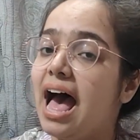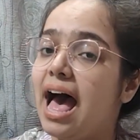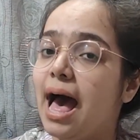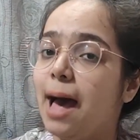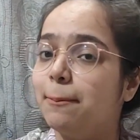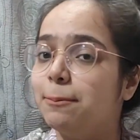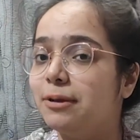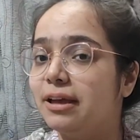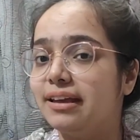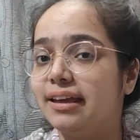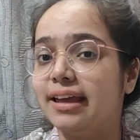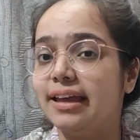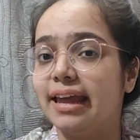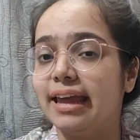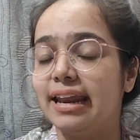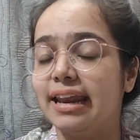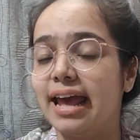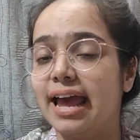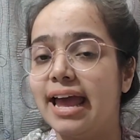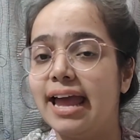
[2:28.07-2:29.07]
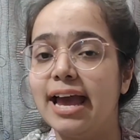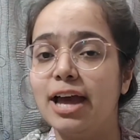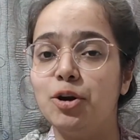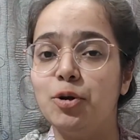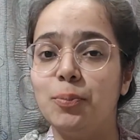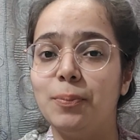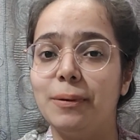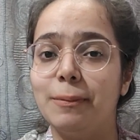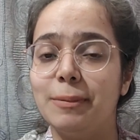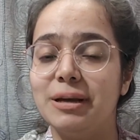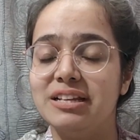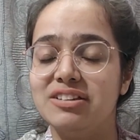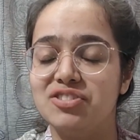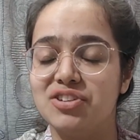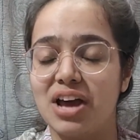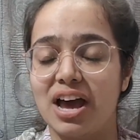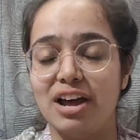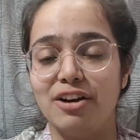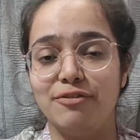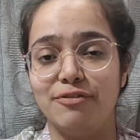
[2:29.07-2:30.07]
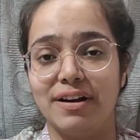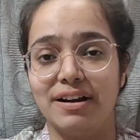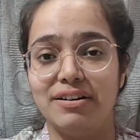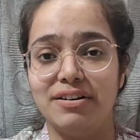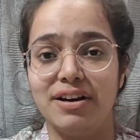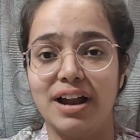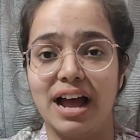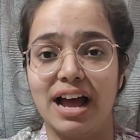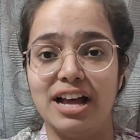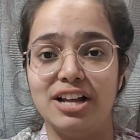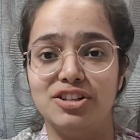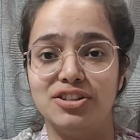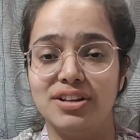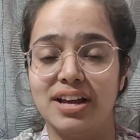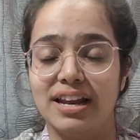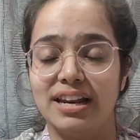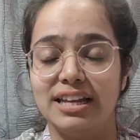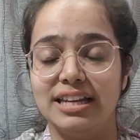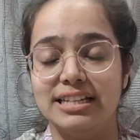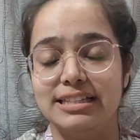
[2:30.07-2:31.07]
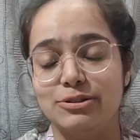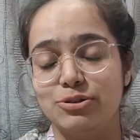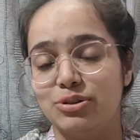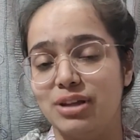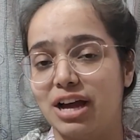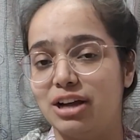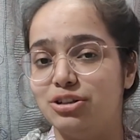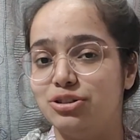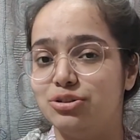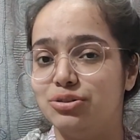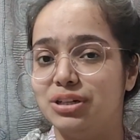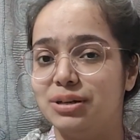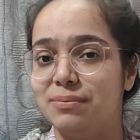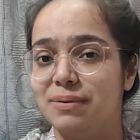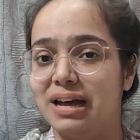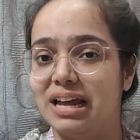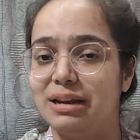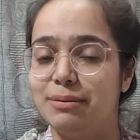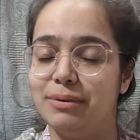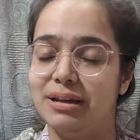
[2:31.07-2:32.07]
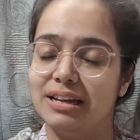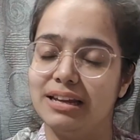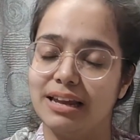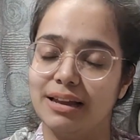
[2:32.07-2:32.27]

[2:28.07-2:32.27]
आपका क्या कहना है अनुपमा स्टार वनराज यानी कि सुधांशु के बारे में